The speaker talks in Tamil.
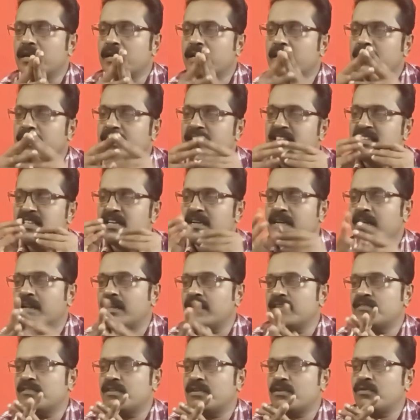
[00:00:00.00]
இந்திய
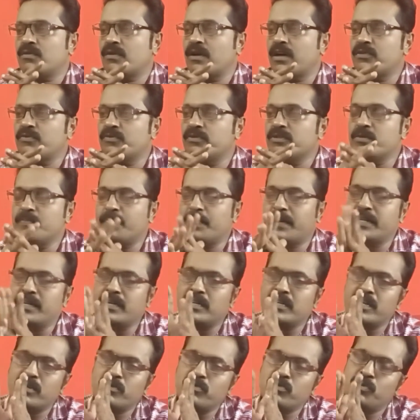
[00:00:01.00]
கலாச்சாரம் அது வந்து
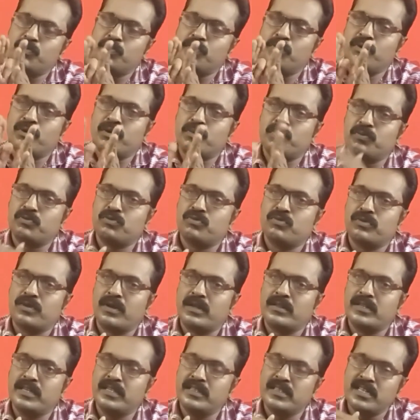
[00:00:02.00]
பன்னிரெண்டாம் வகுப்பு வர புத்தகம்
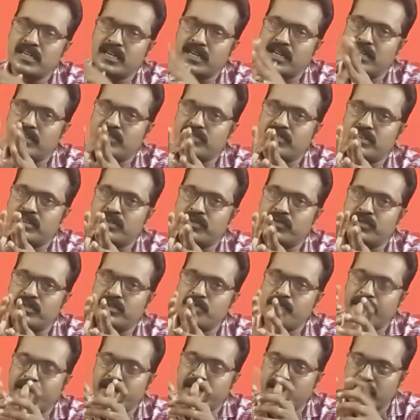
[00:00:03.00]
அந்த இந்திய கலாச்சாரங்கிறது
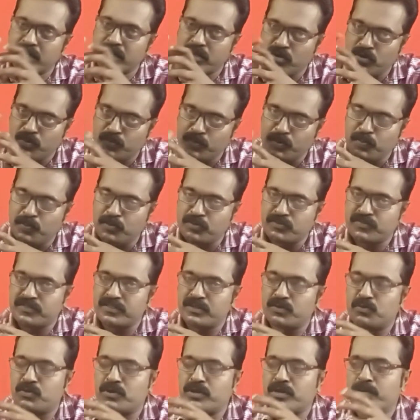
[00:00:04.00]
பன்னிரெண்டாம் வகுப்பு
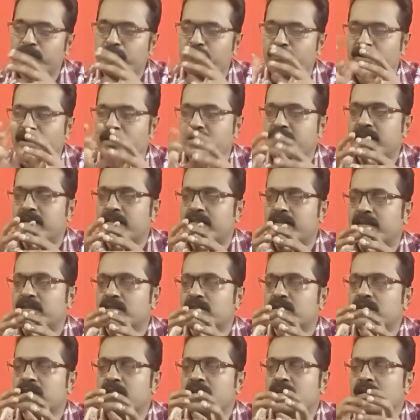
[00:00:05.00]
புக்ஸுக்கு கூட நம்ம வாங்கி
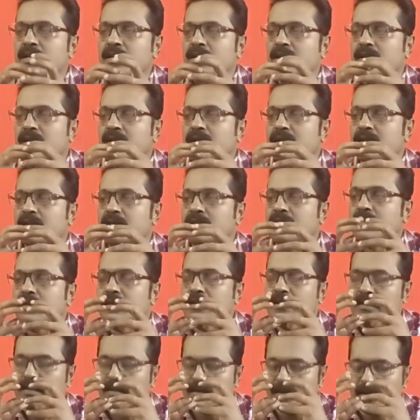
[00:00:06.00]
அதுலேருந்து
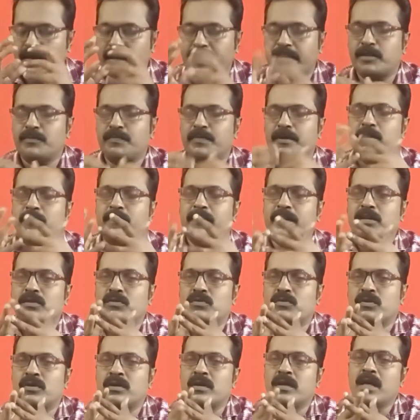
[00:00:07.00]
கரெக்ட் பண்ணி
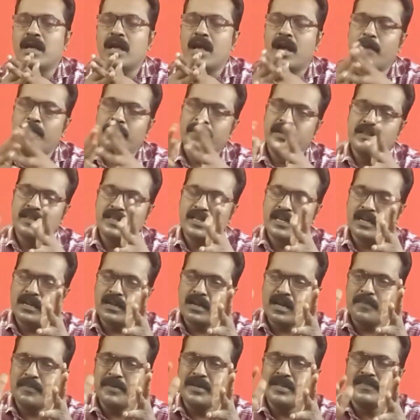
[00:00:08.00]
படிக்கணும் அப்போ இது
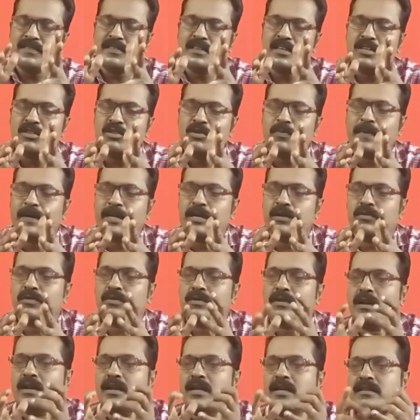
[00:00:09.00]
எல்லாமே சேர்ந்து
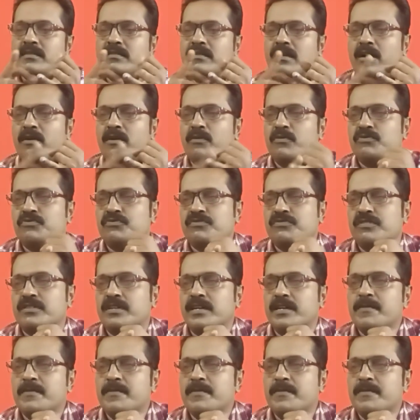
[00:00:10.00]
படிக்கணும் நல்லா ஞாபகம் வச்சுக்கோங்க